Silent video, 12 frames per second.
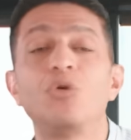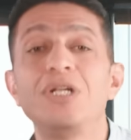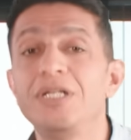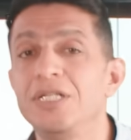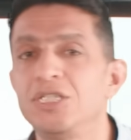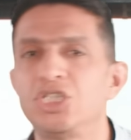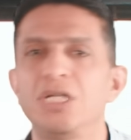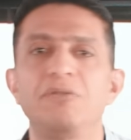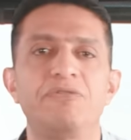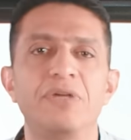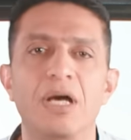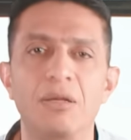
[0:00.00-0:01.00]
كل شيء
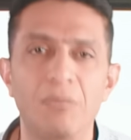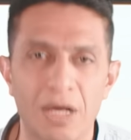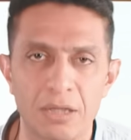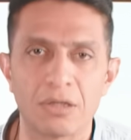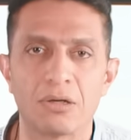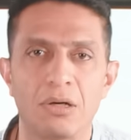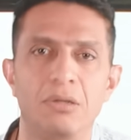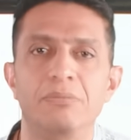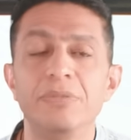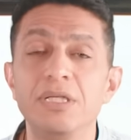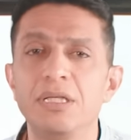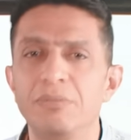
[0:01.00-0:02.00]
في المعركة
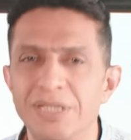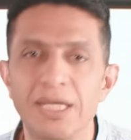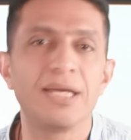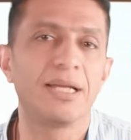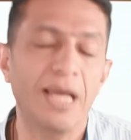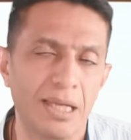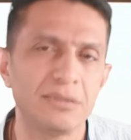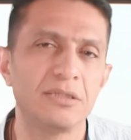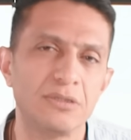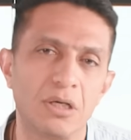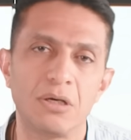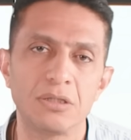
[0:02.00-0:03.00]
من البداية لحد
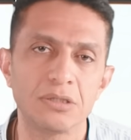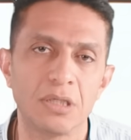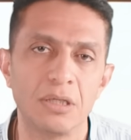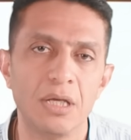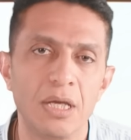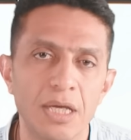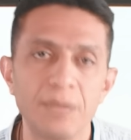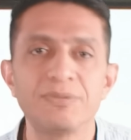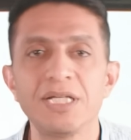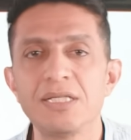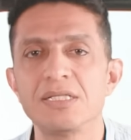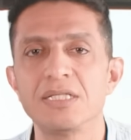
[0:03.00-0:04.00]
النهاردة
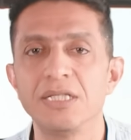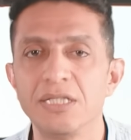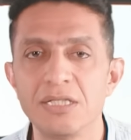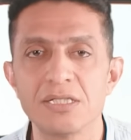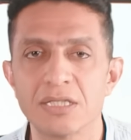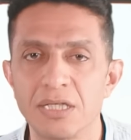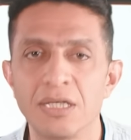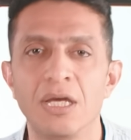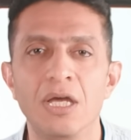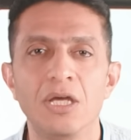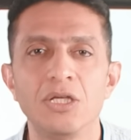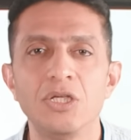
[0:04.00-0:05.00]
ابتدى زيلينسكي
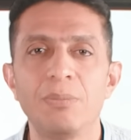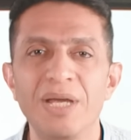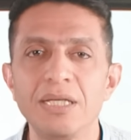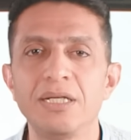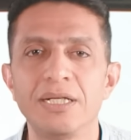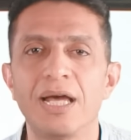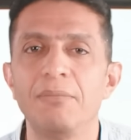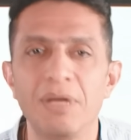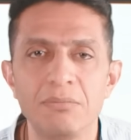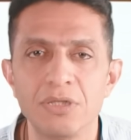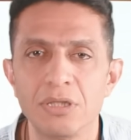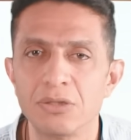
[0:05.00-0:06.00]
يبين
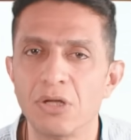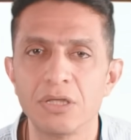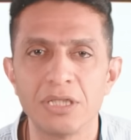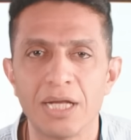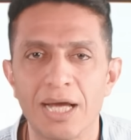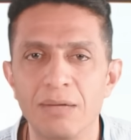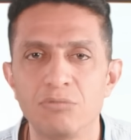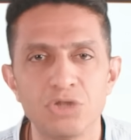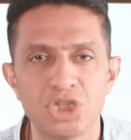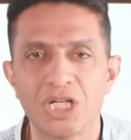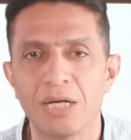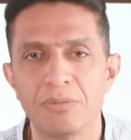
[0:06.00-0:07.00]
أمام الرأي العام
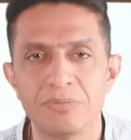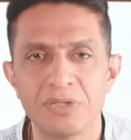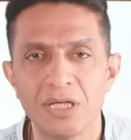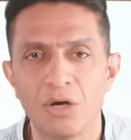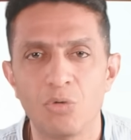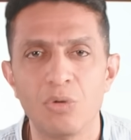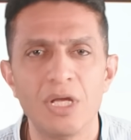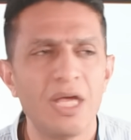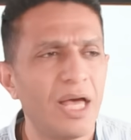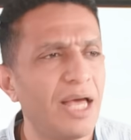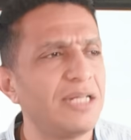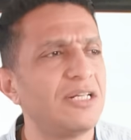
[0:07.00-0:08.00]
والشعب بتاعه
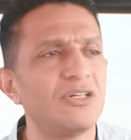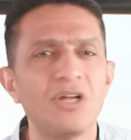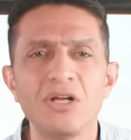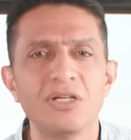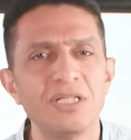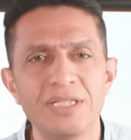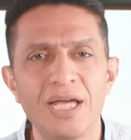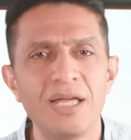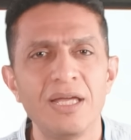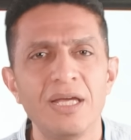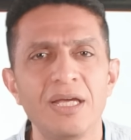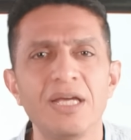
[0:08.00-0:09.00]
أن الراجل
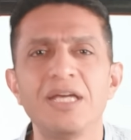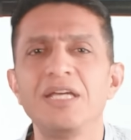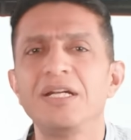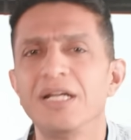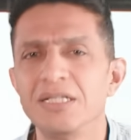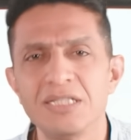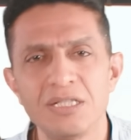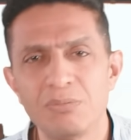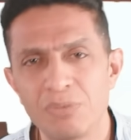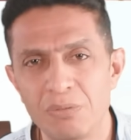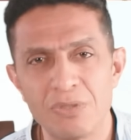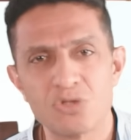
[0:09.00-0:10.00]
ده غير جدير
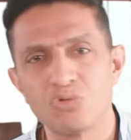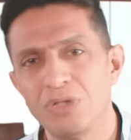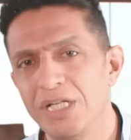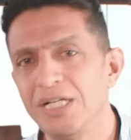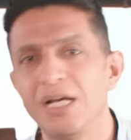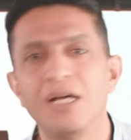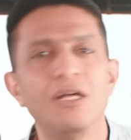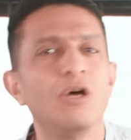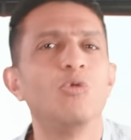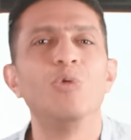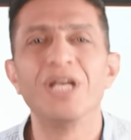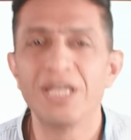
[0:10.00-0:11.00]
بالمسؤوليه
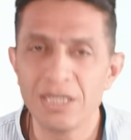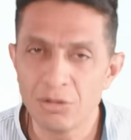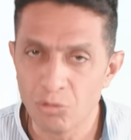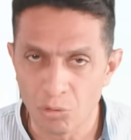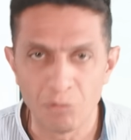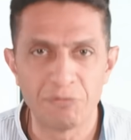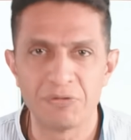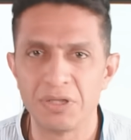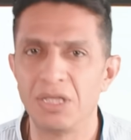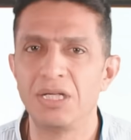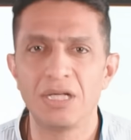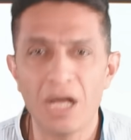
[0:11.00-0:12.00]
وغير
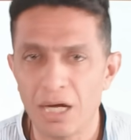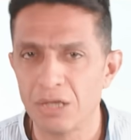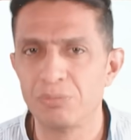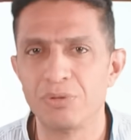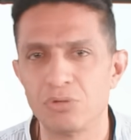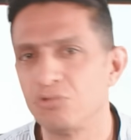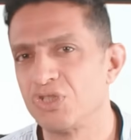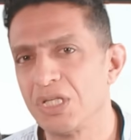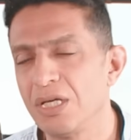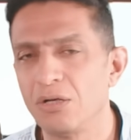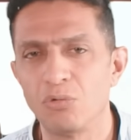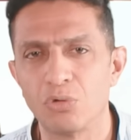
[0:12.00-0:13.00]
كفء للحرب
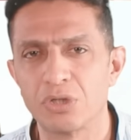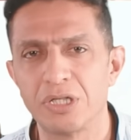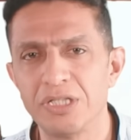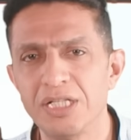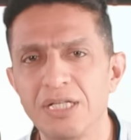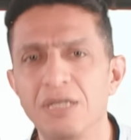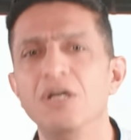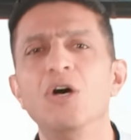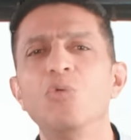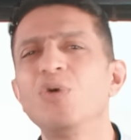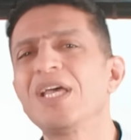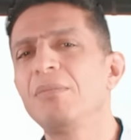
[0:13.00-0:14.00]
الروسيه الاوكرانيه
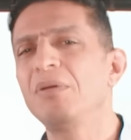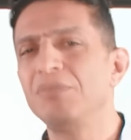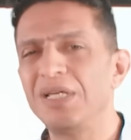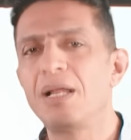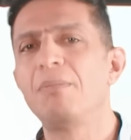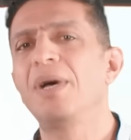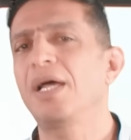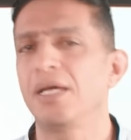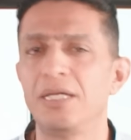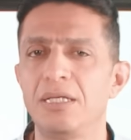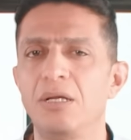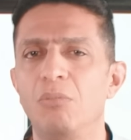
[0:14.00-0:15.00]
وكمان
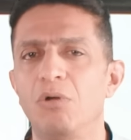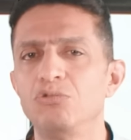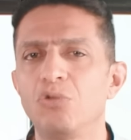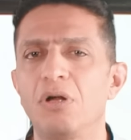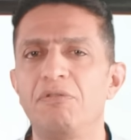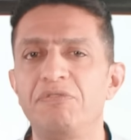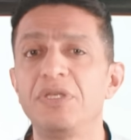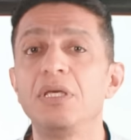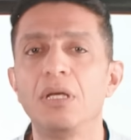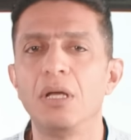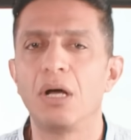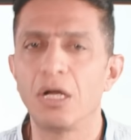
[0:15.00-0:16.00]
بيلمح ان الموضوع
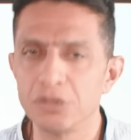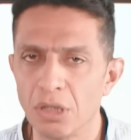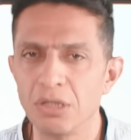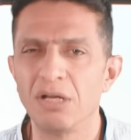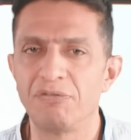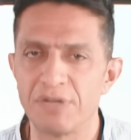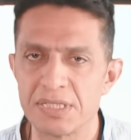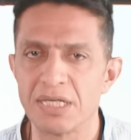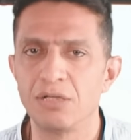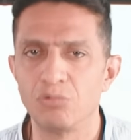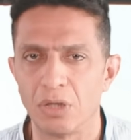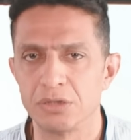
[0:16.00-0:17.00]
فيه قضايا
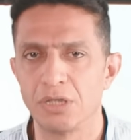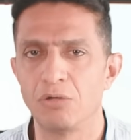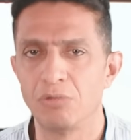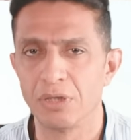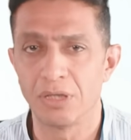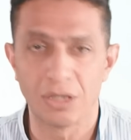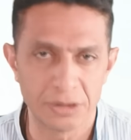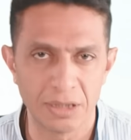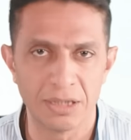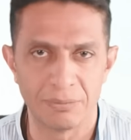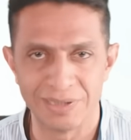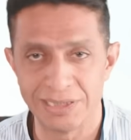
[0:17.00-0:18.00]
فساد
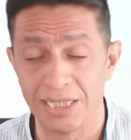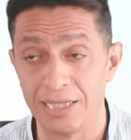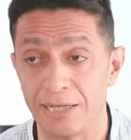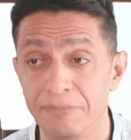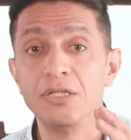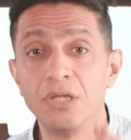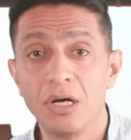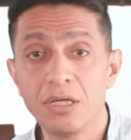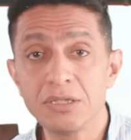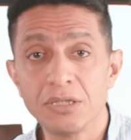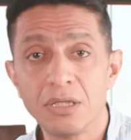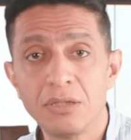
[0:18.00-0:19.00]
وقضايا ماديه.
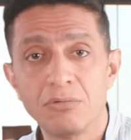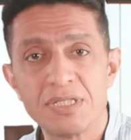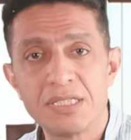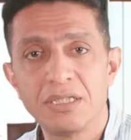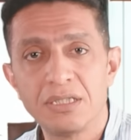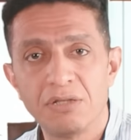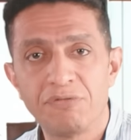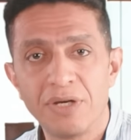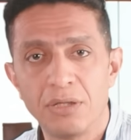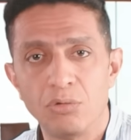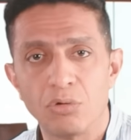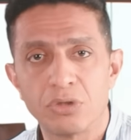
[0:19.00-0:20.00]
النهارده وزير
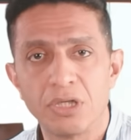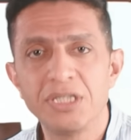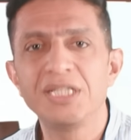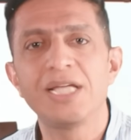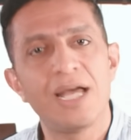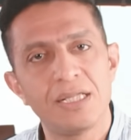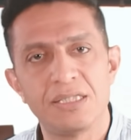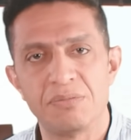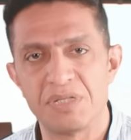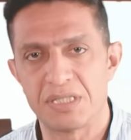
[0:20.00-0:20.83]
الدفاع الاوكراني ده قدم